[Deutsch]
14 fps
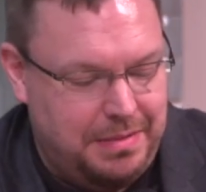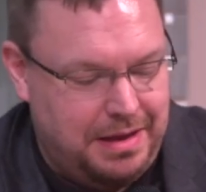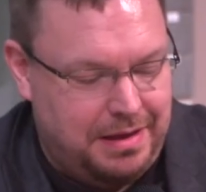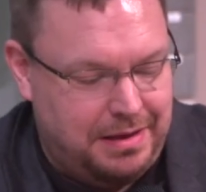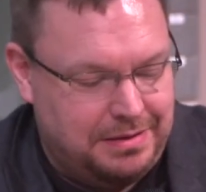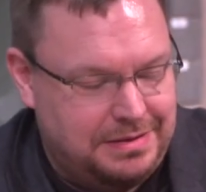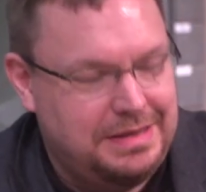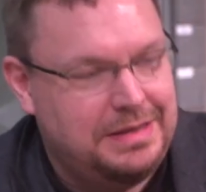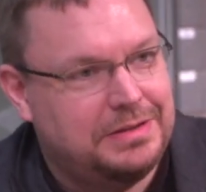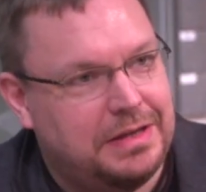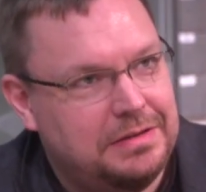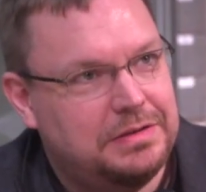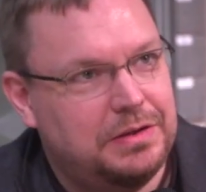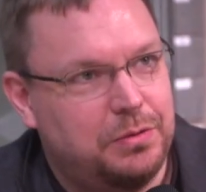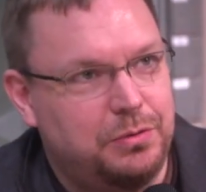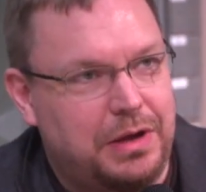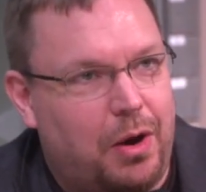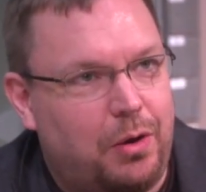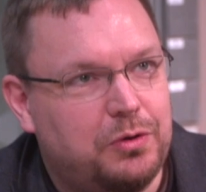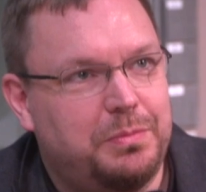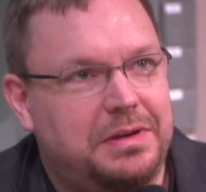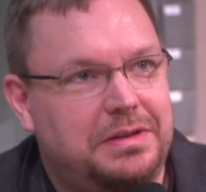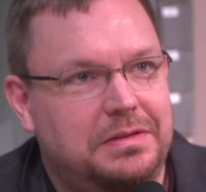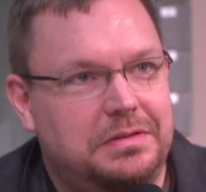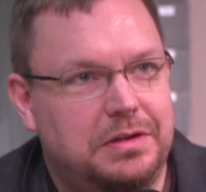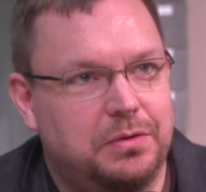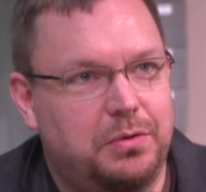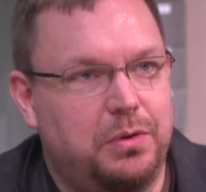äh, Digitalisierung und
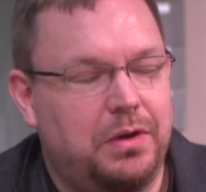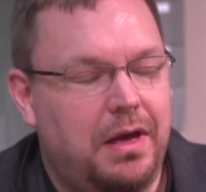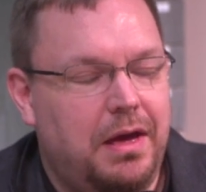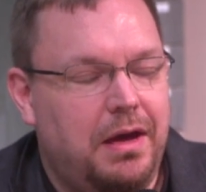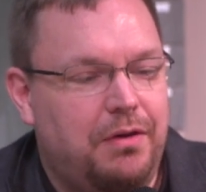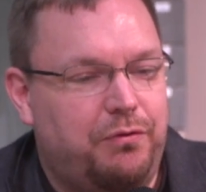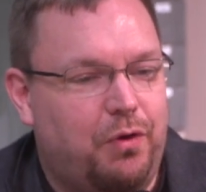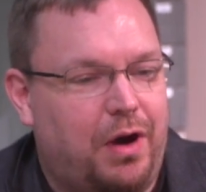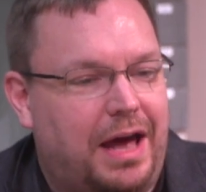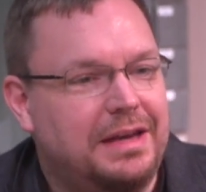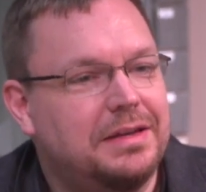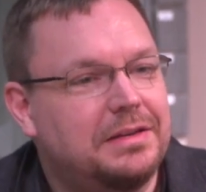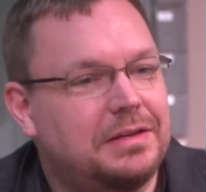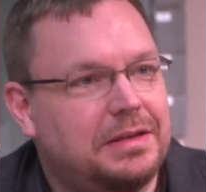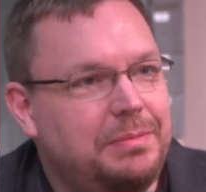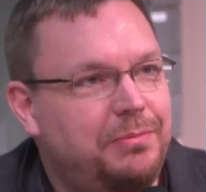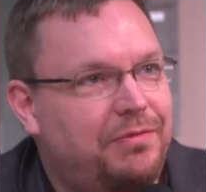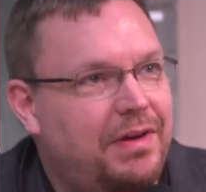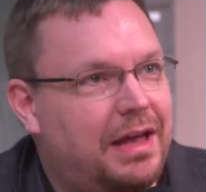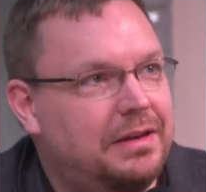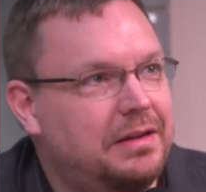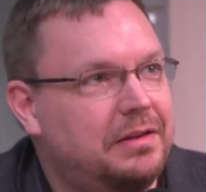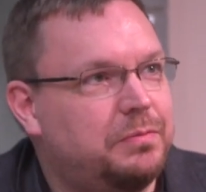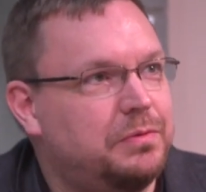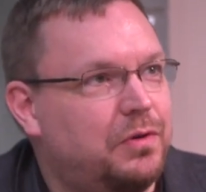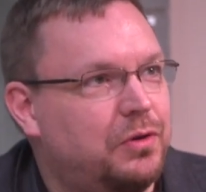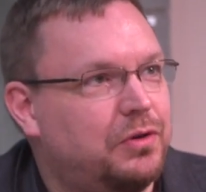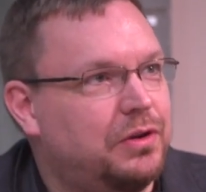Automatisierung vorangetrieben werden,
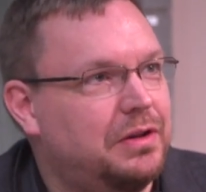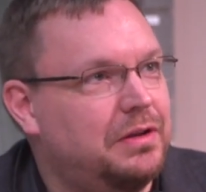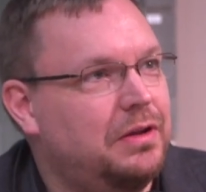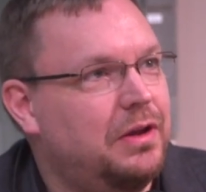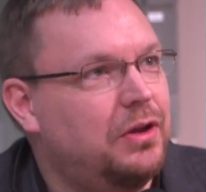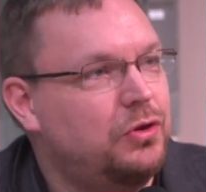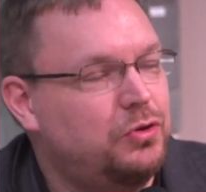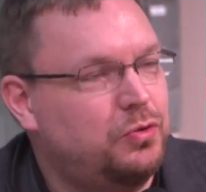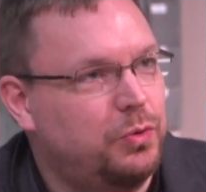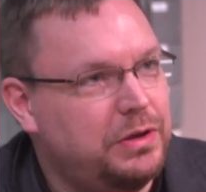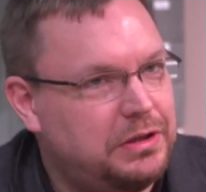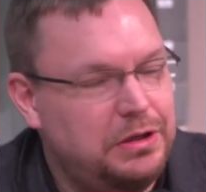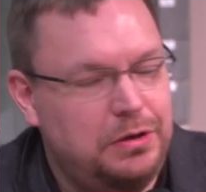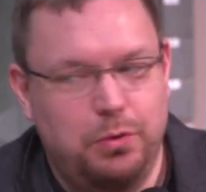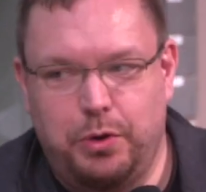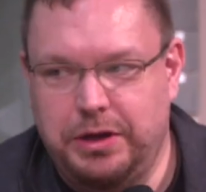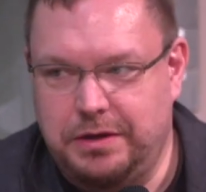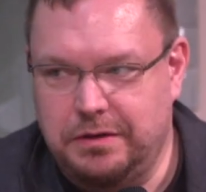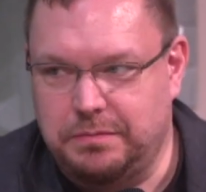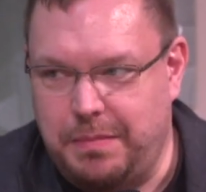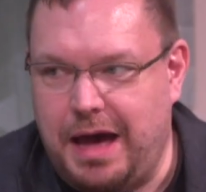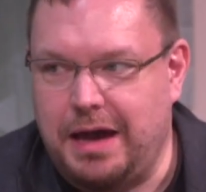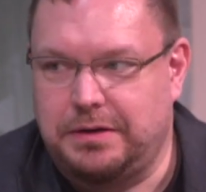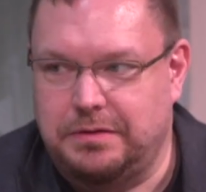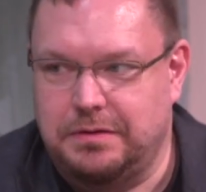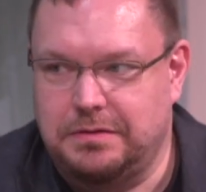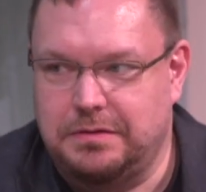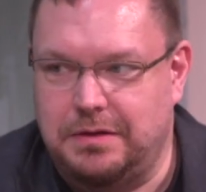insbesondere durch die Logik des
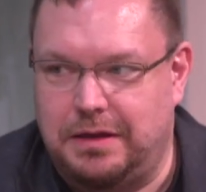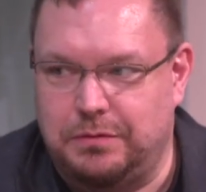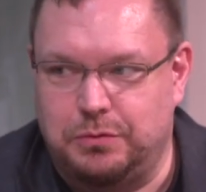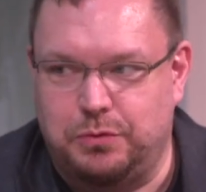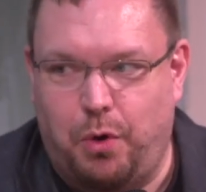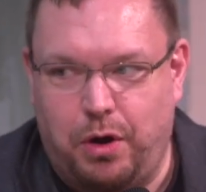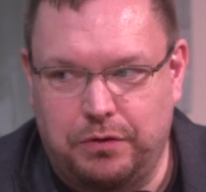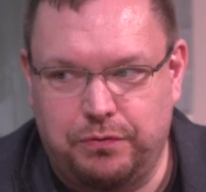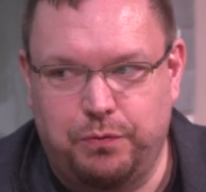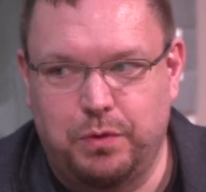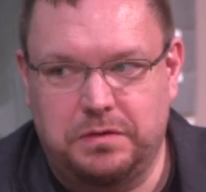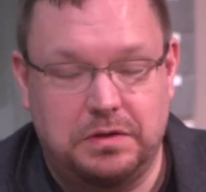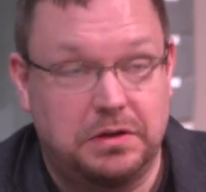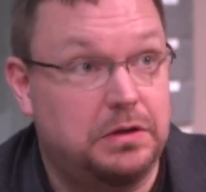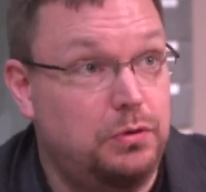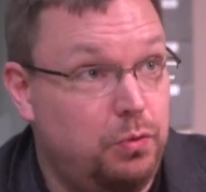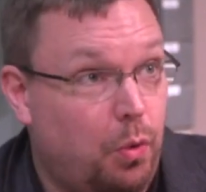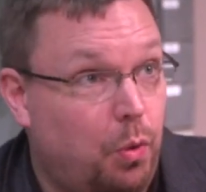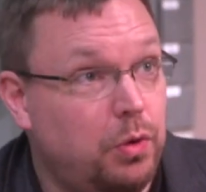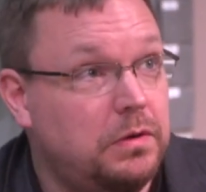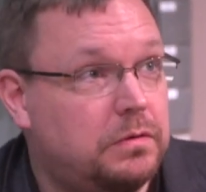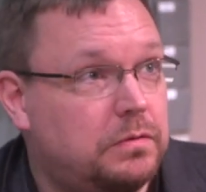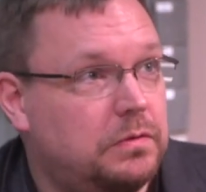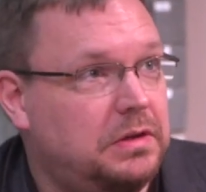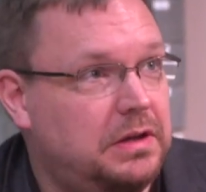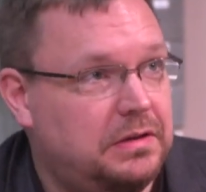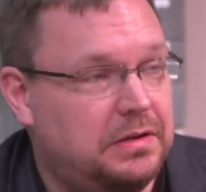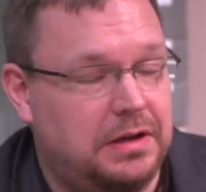Marktes. Also dort, wo es sich lohnt zu
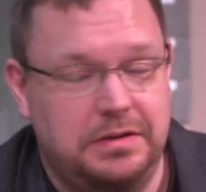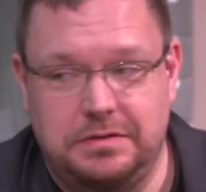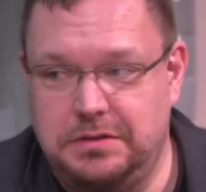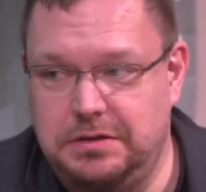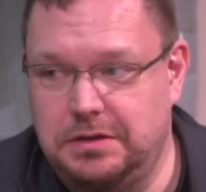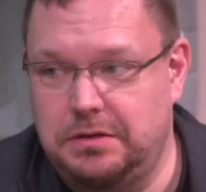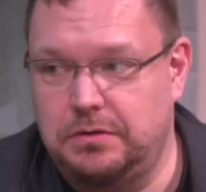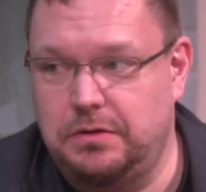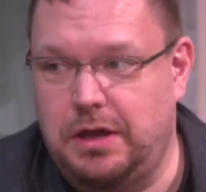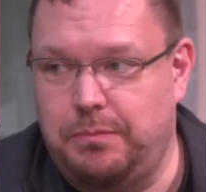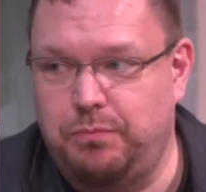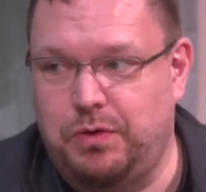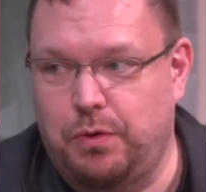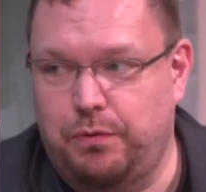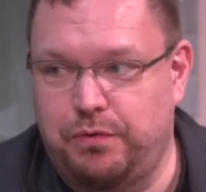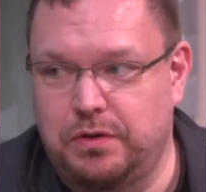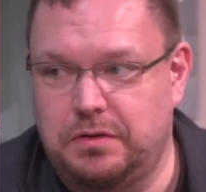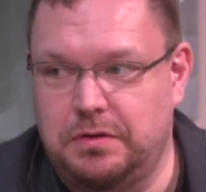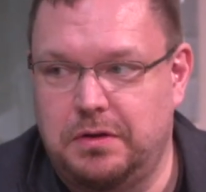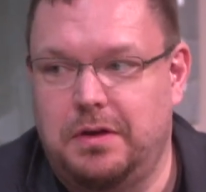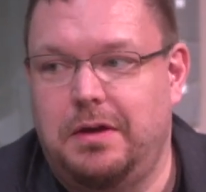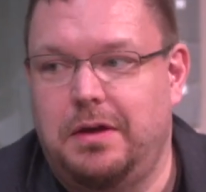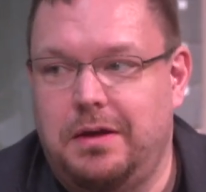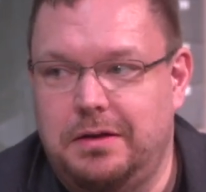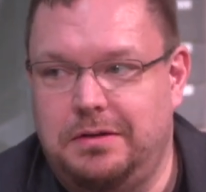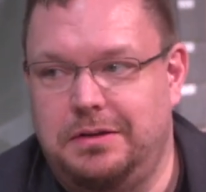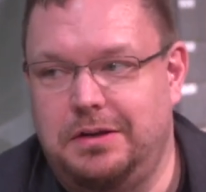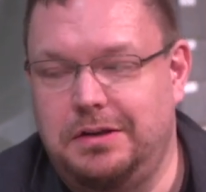digitalisieren, ähm, dort wird
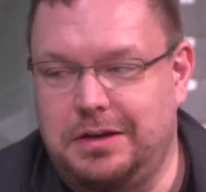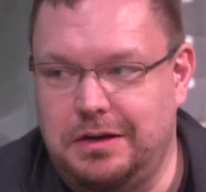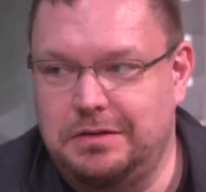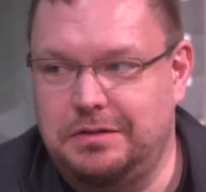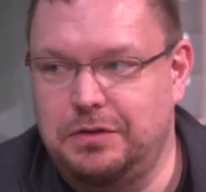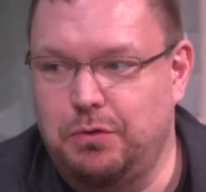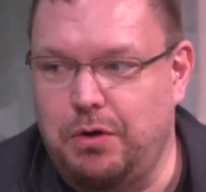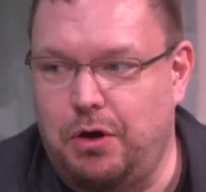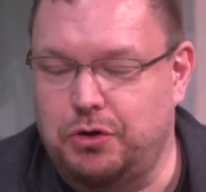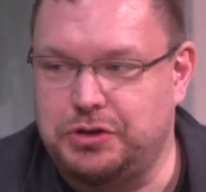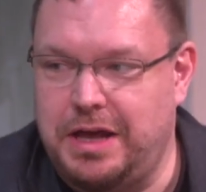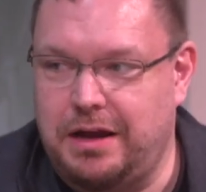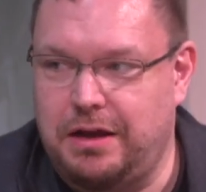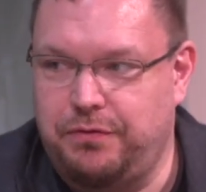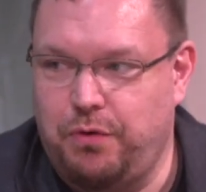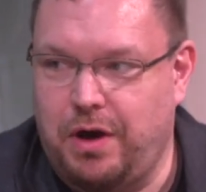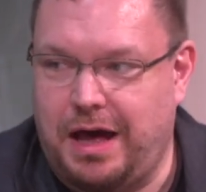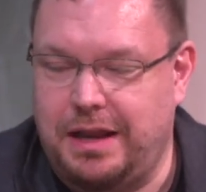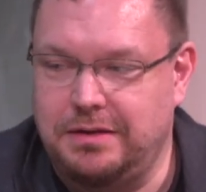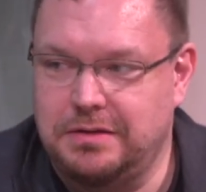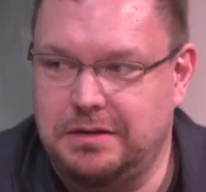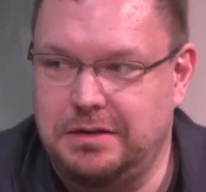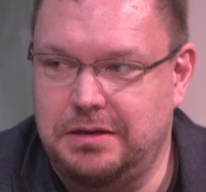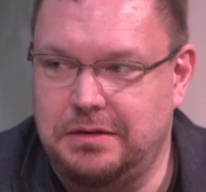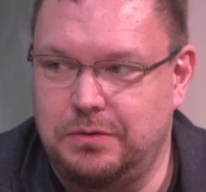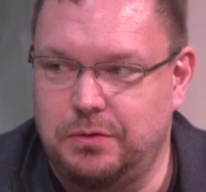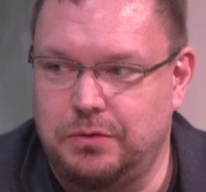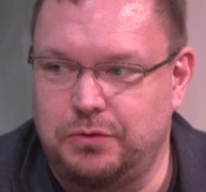die Digitalisierung auch stärker
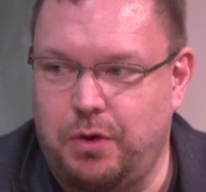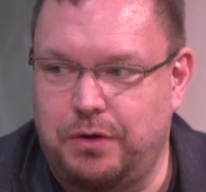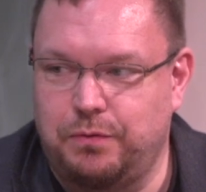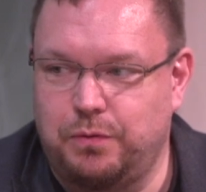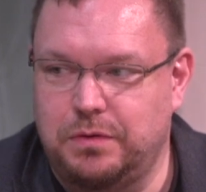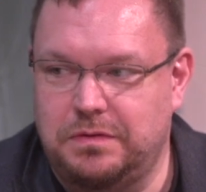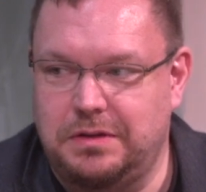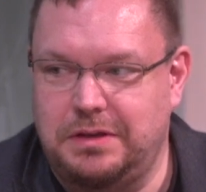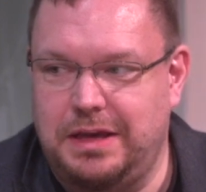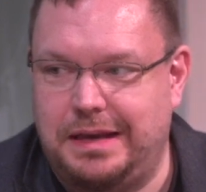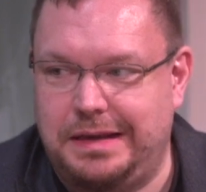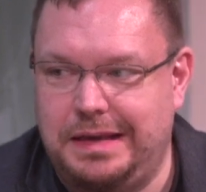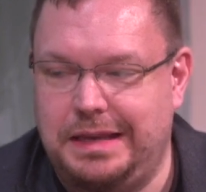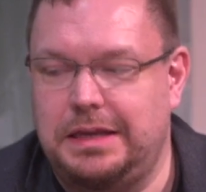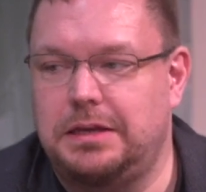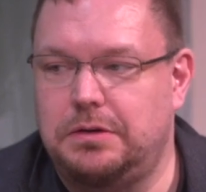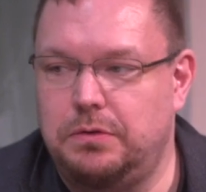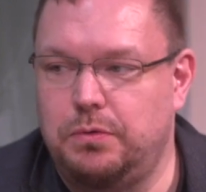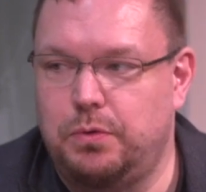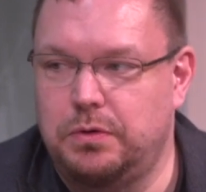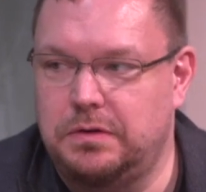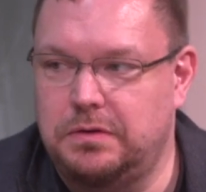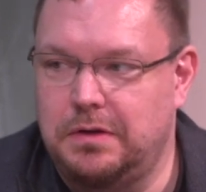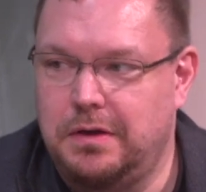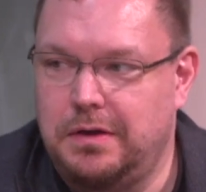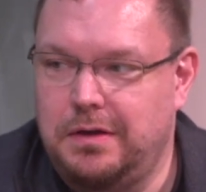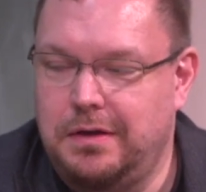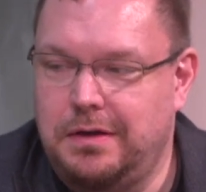vorantreten und dort, wo es sich eher nicht lohnt,
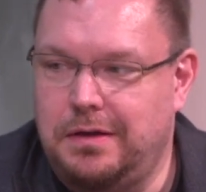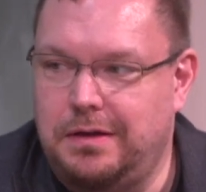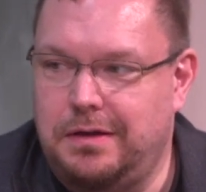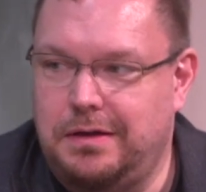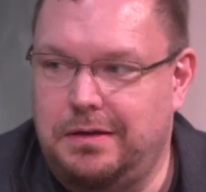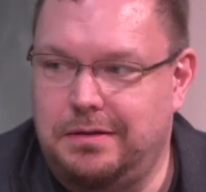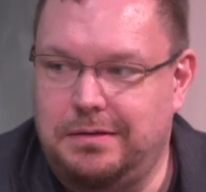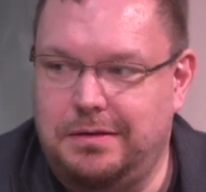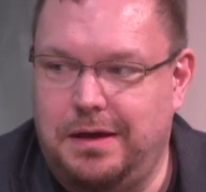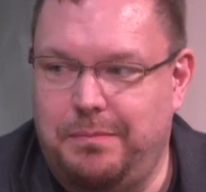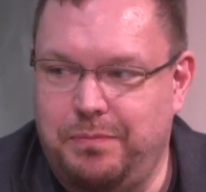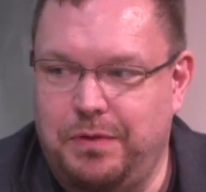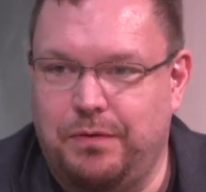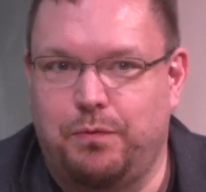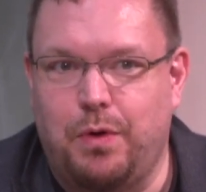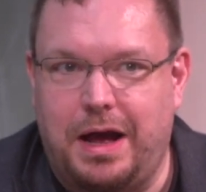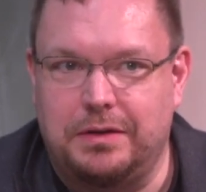äh, ähm, wo